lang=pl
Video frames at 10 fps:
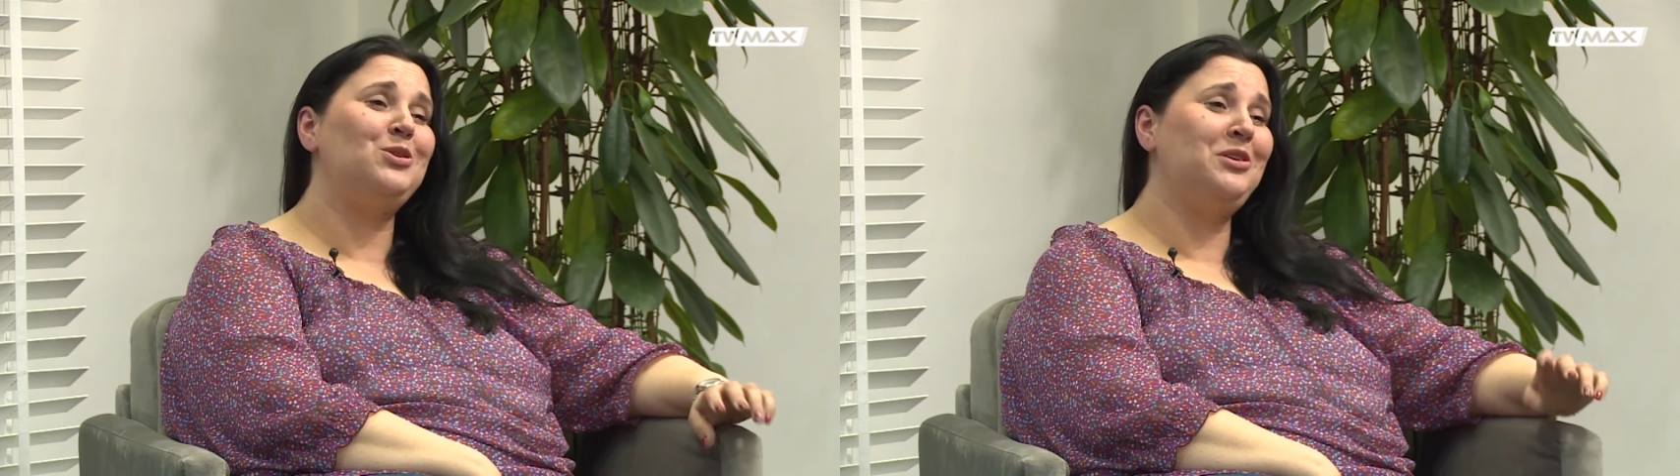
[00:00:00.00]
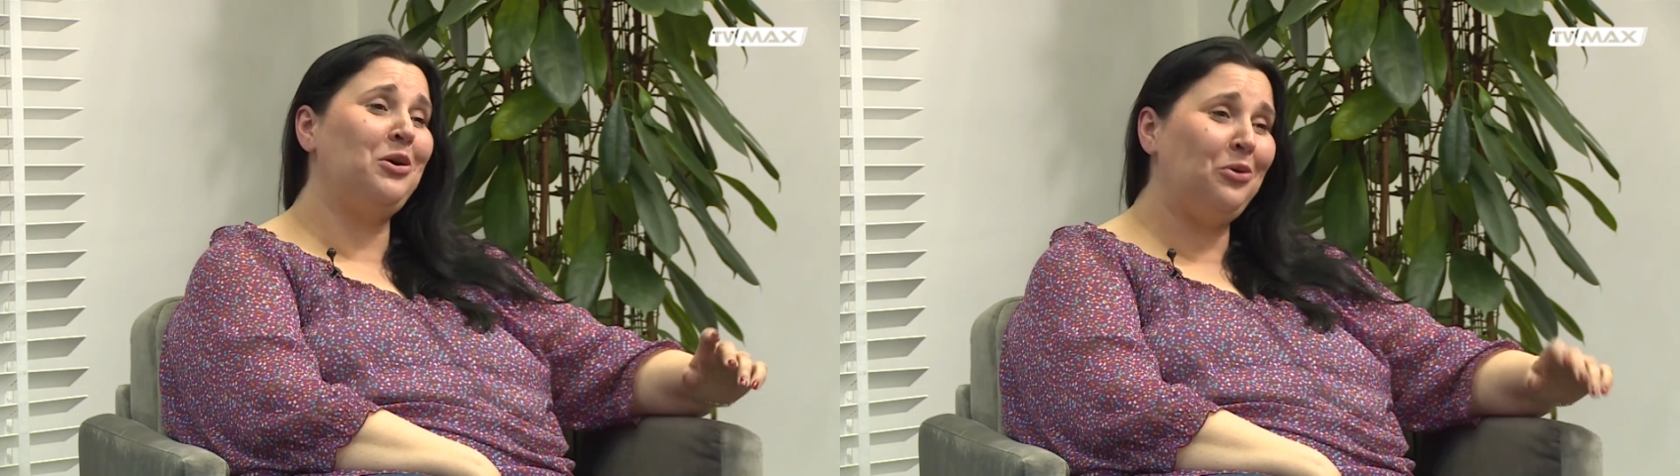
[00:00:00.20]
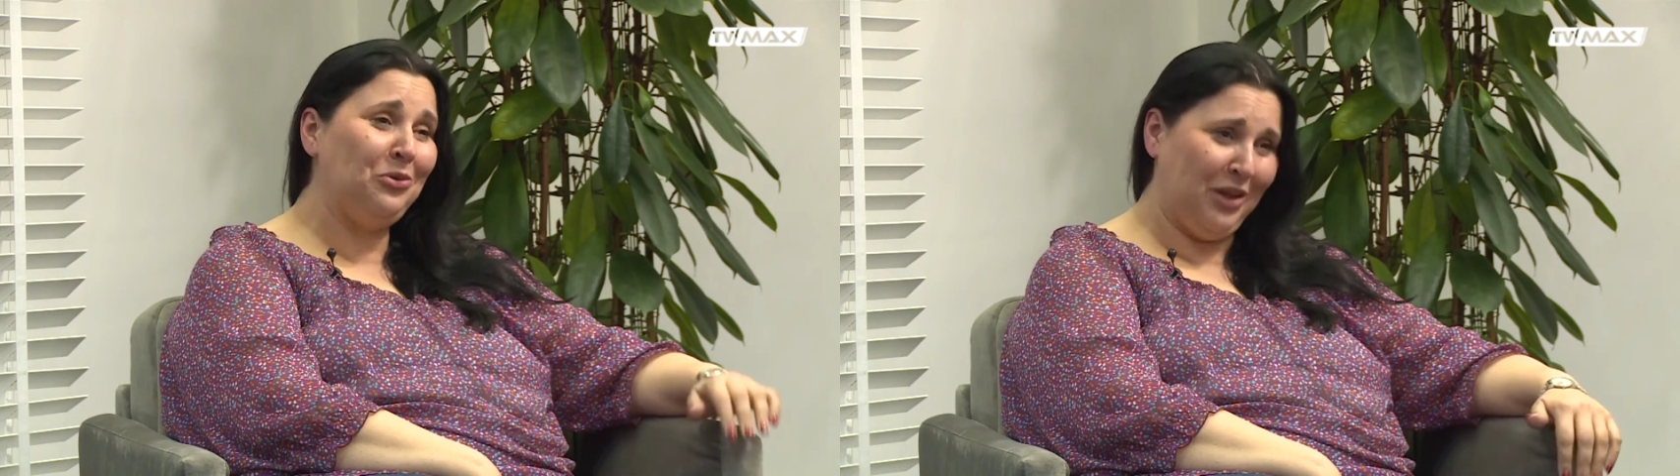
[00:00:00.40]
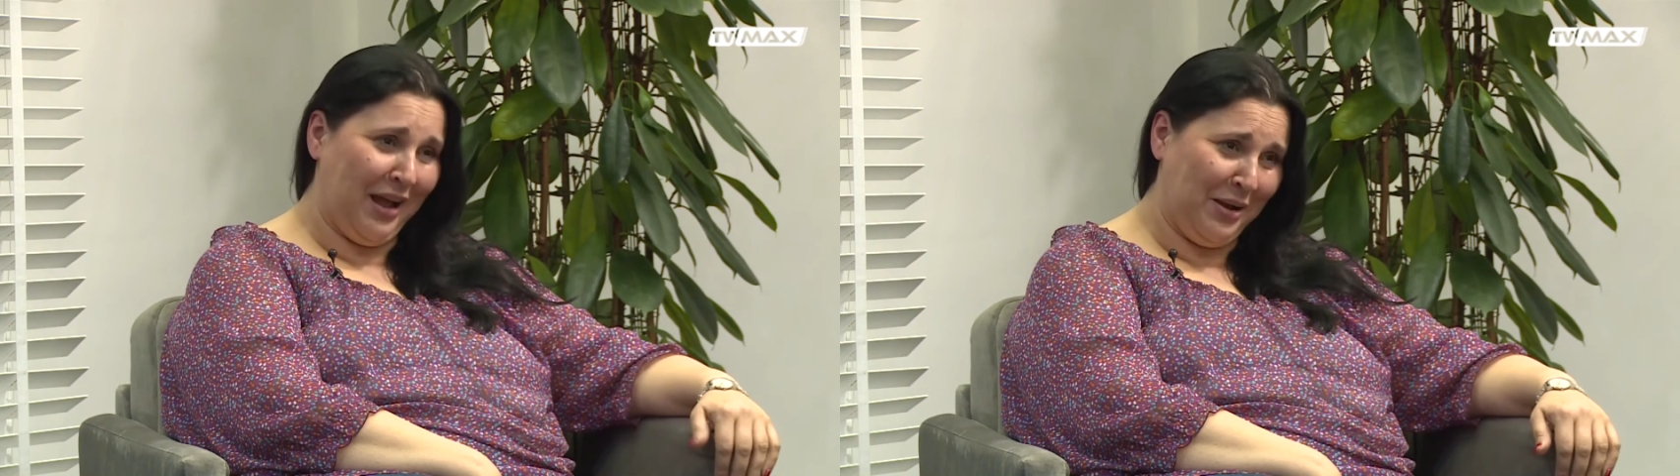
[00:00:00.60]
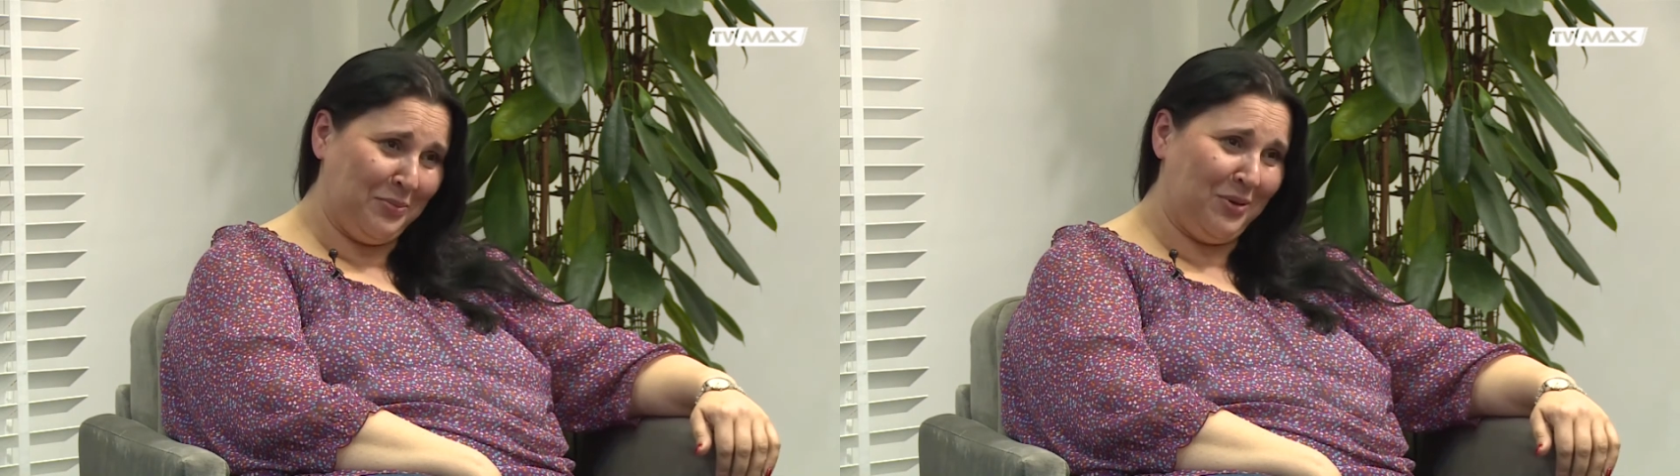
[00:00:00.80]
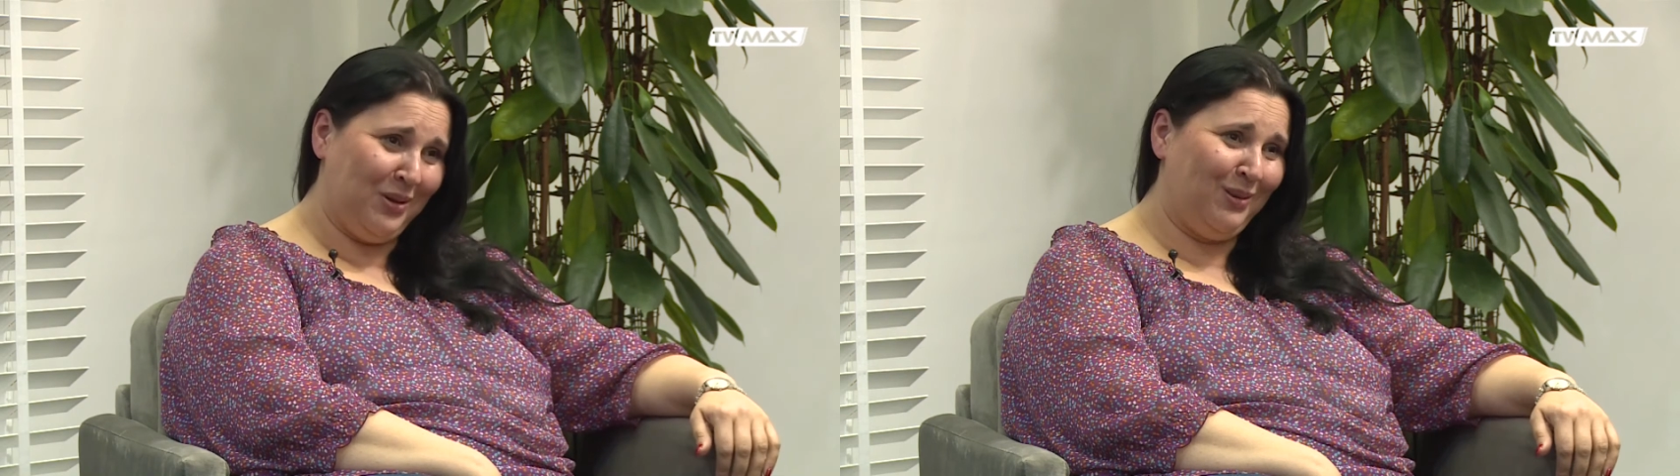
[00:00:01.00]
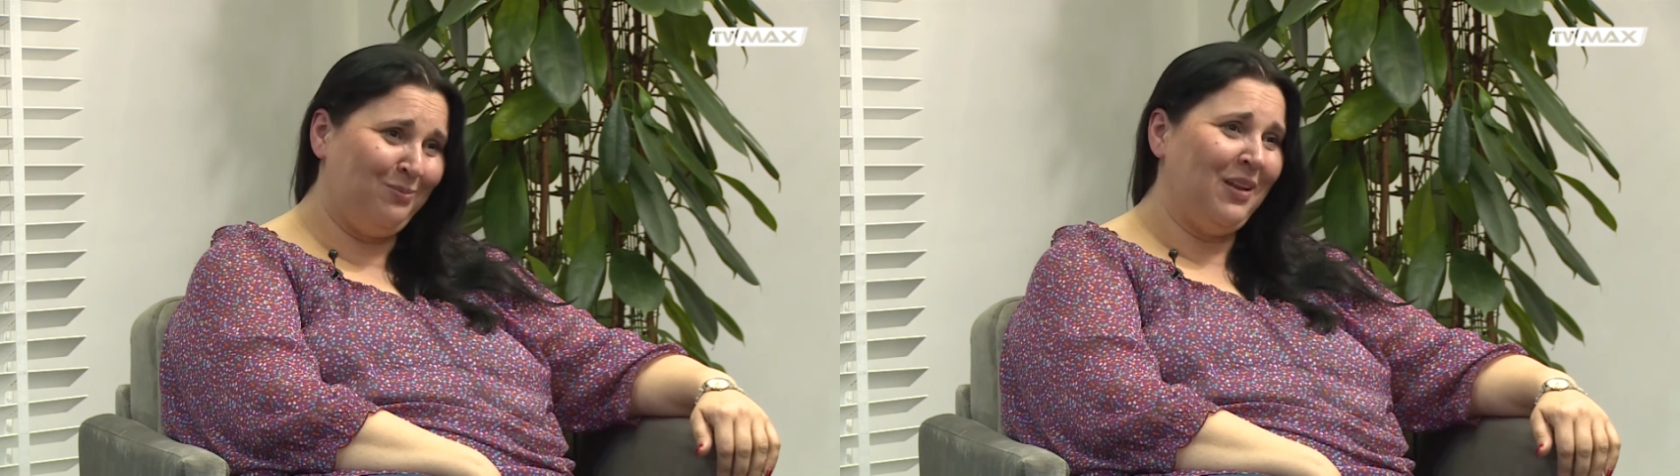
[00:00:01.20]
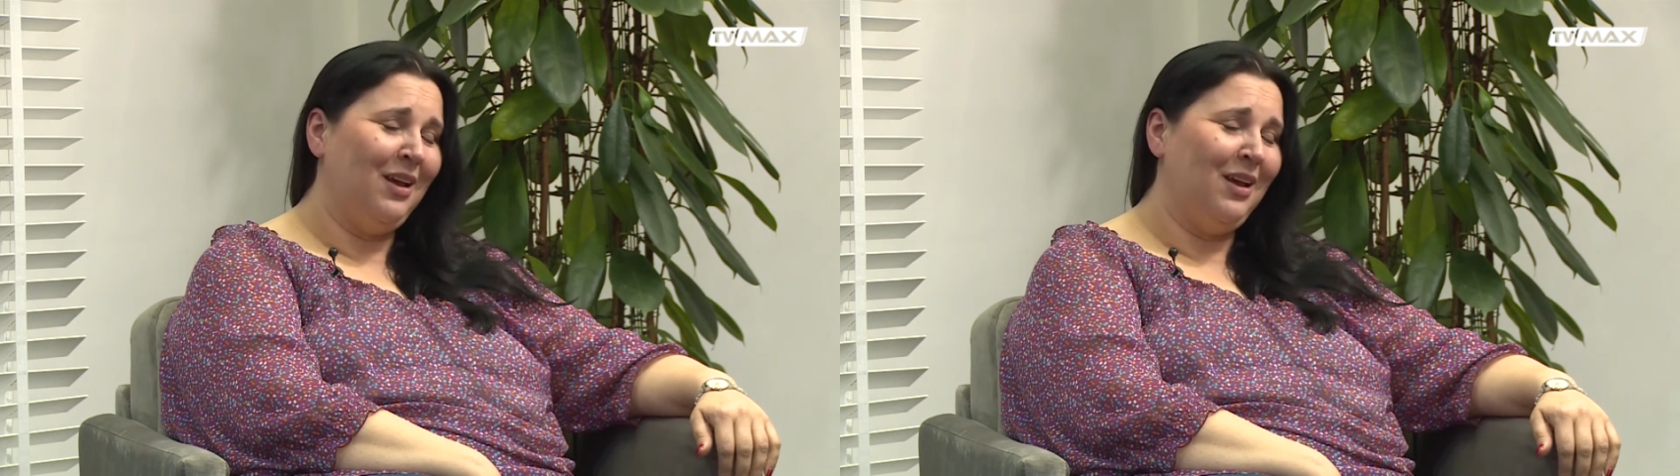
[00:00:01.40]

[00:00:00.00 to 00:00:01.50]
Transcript: z nagrodami,